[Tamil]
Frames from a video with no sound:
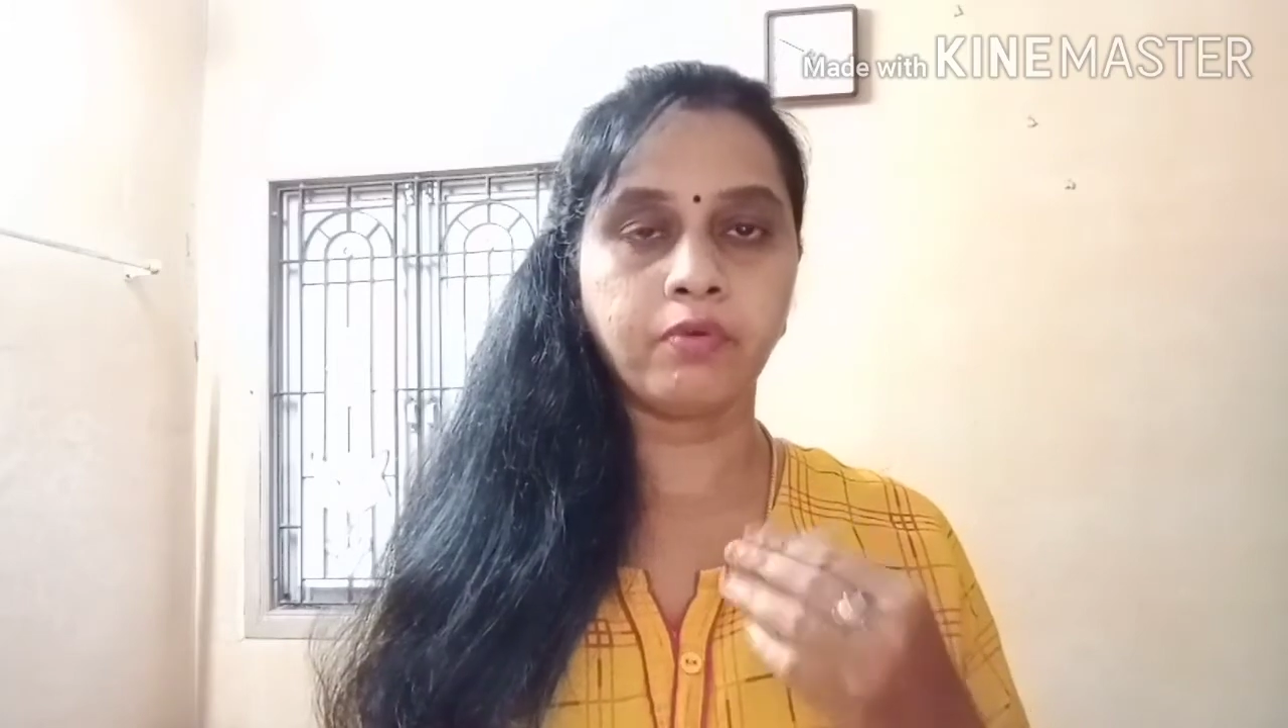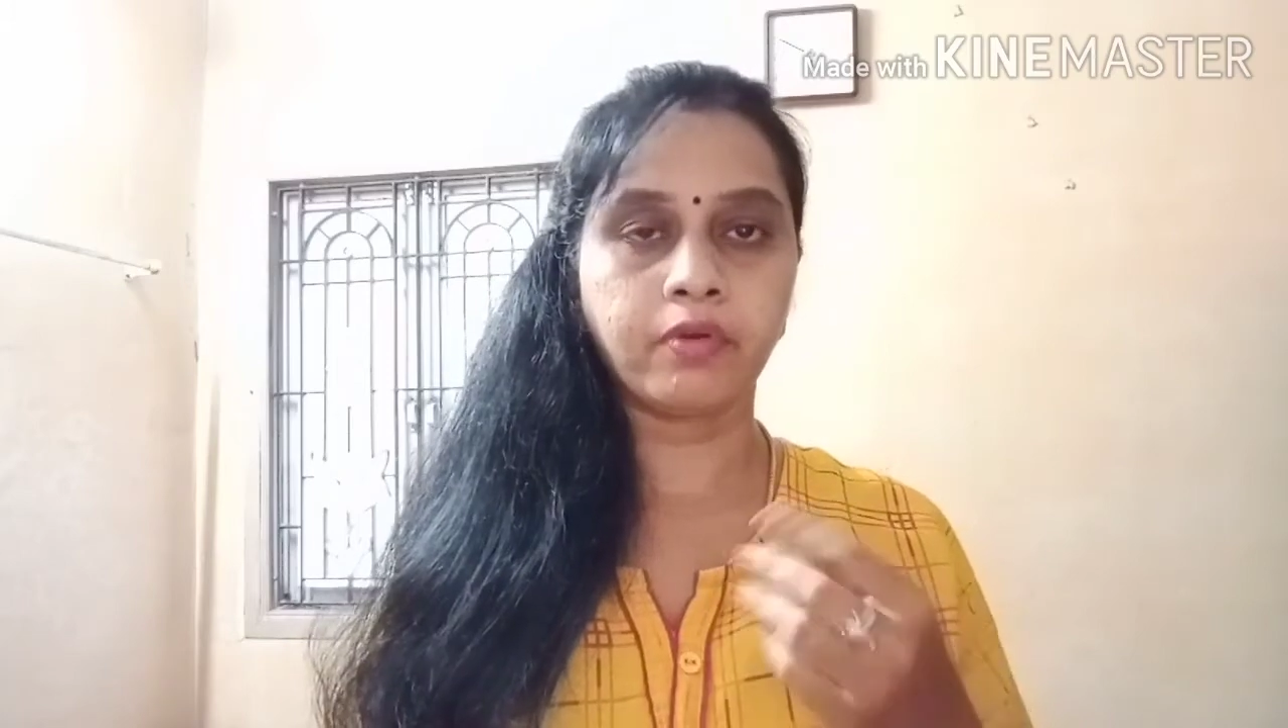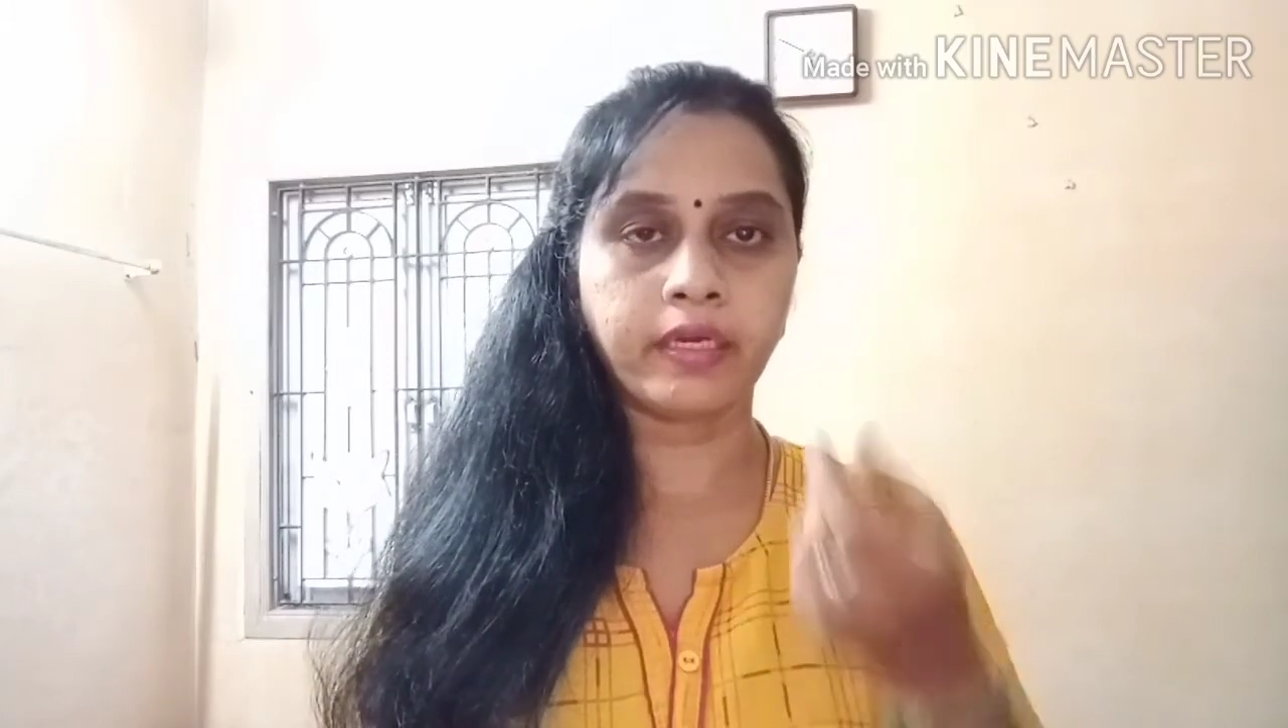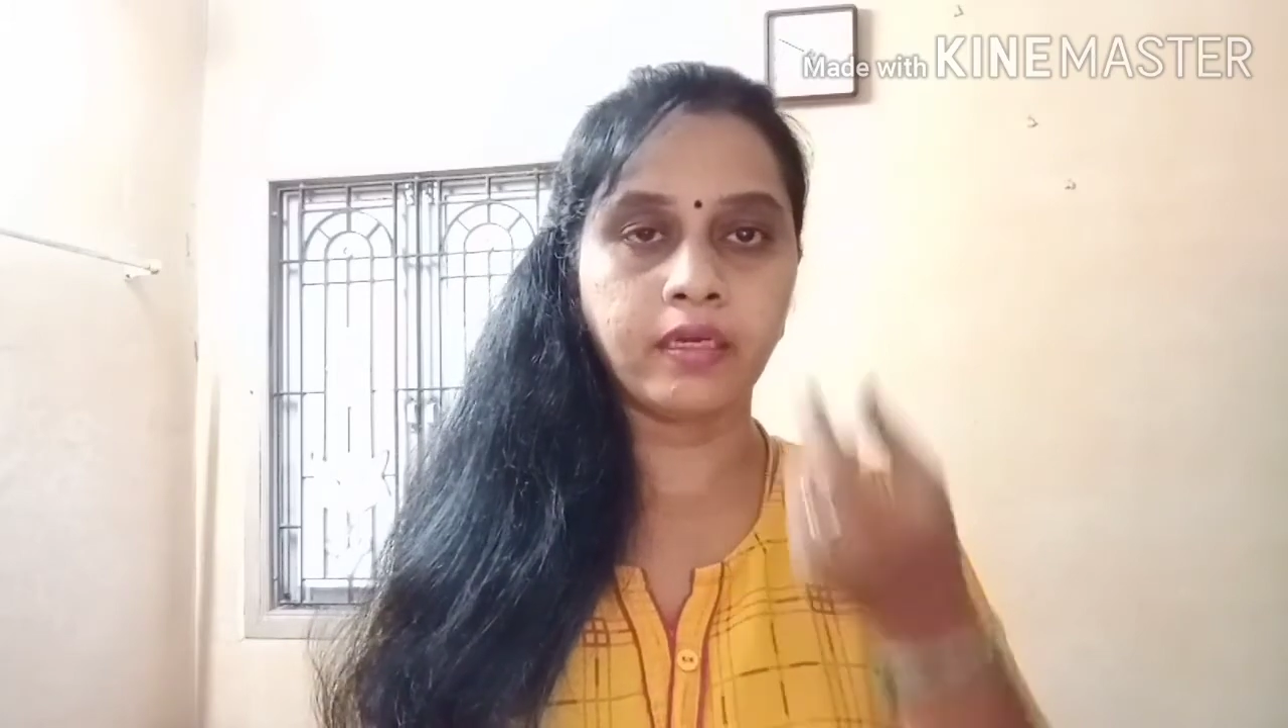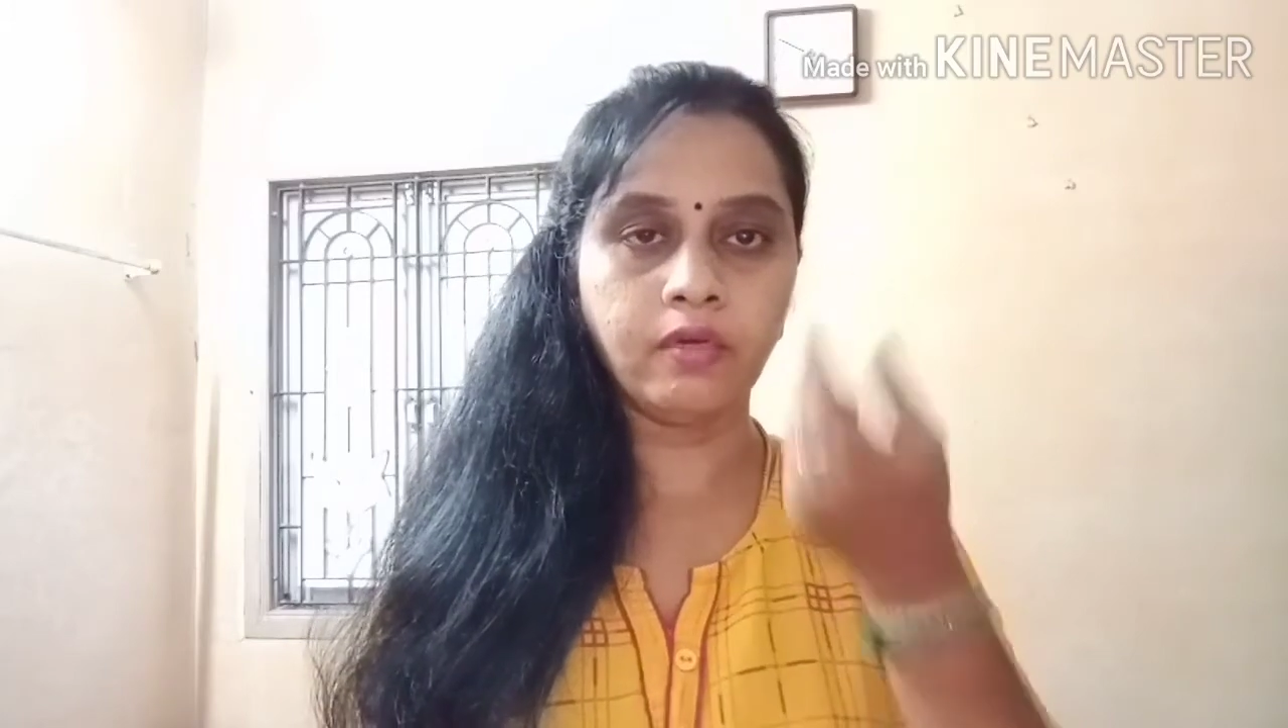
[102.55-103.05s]

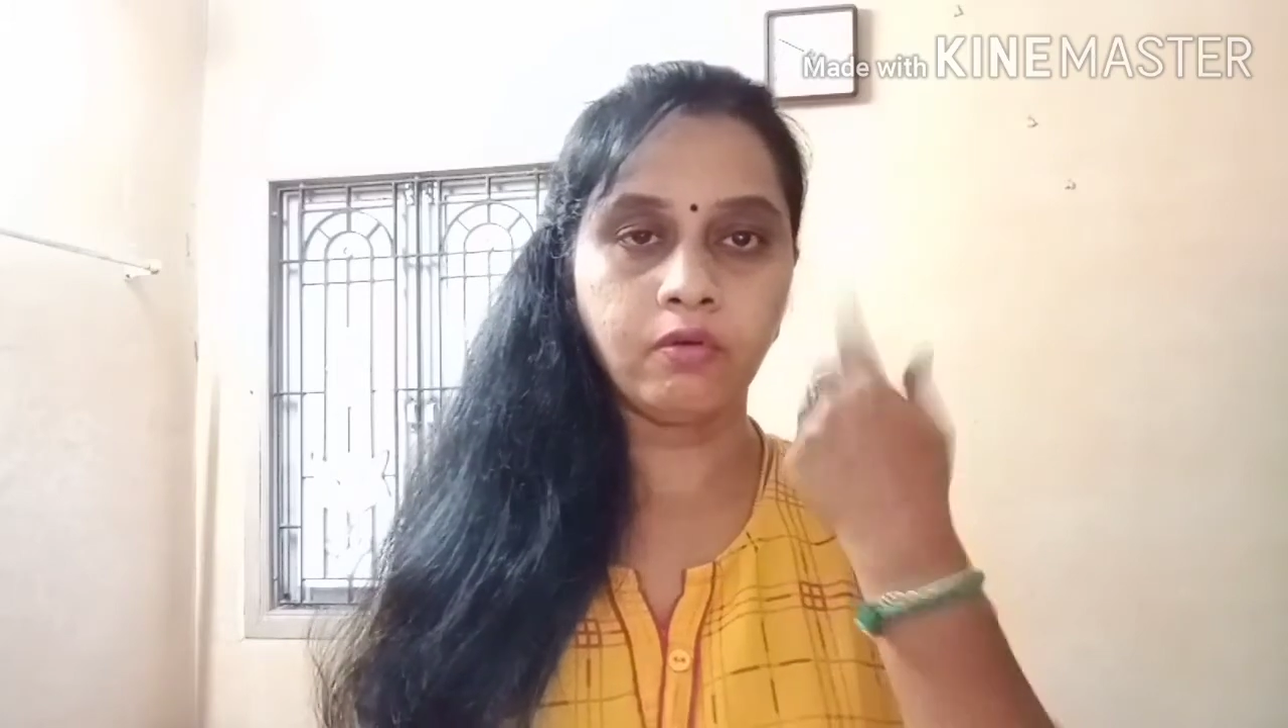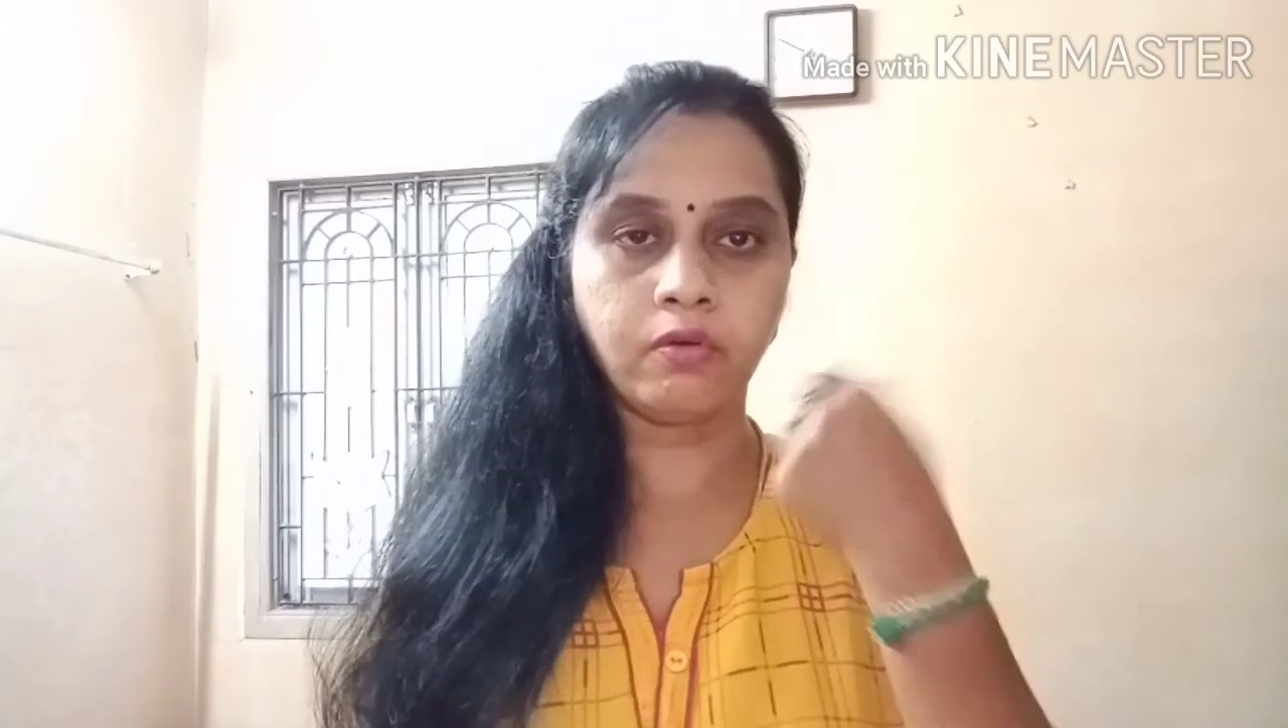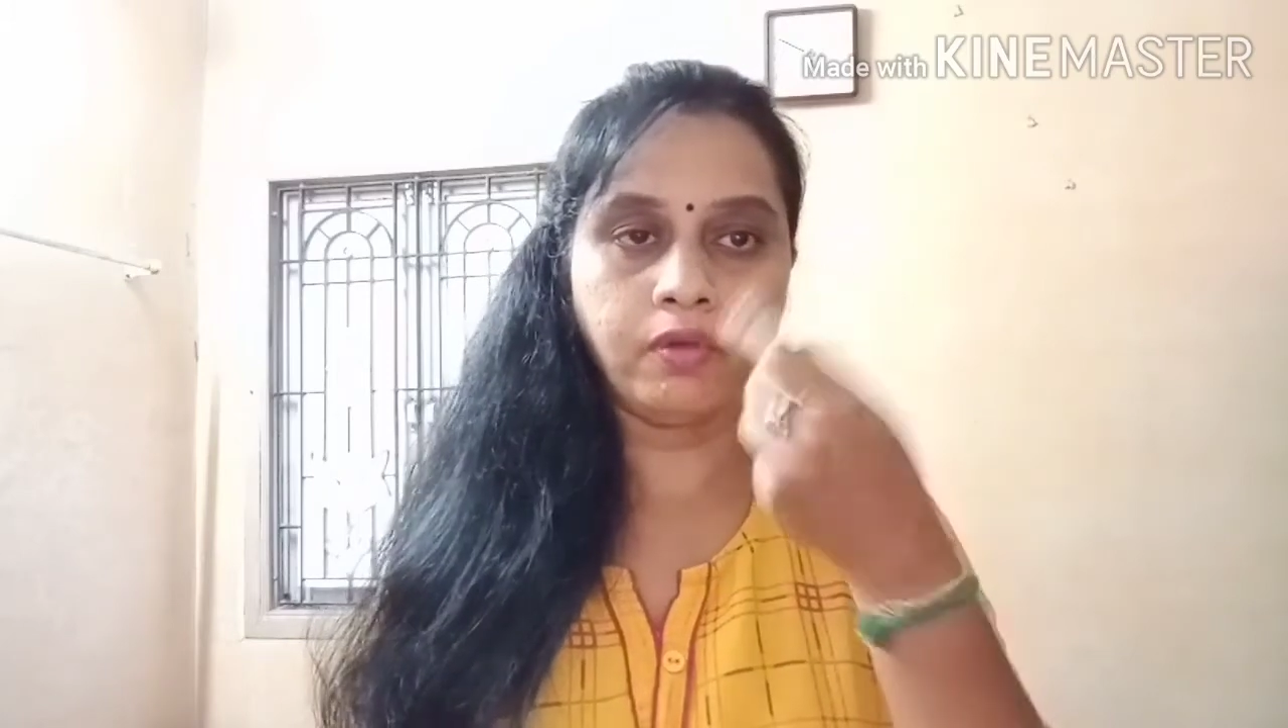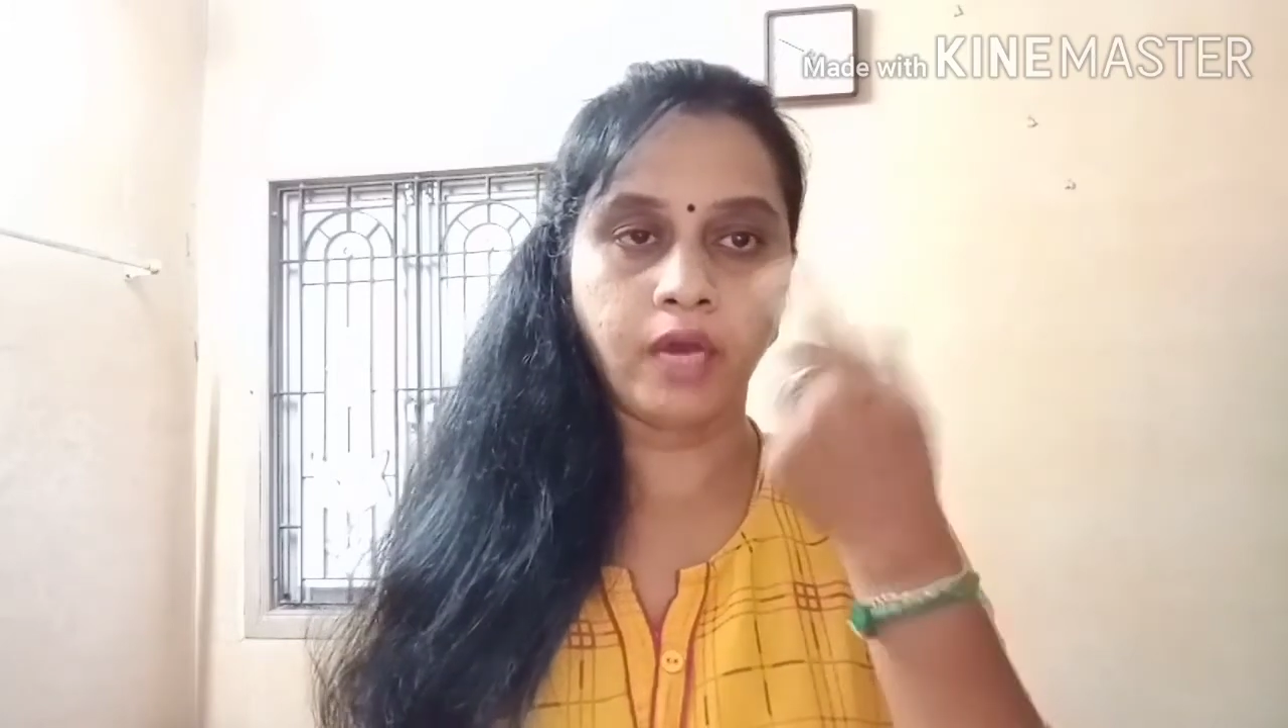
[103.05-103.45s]
போடுறீங்கன்னா ஒரு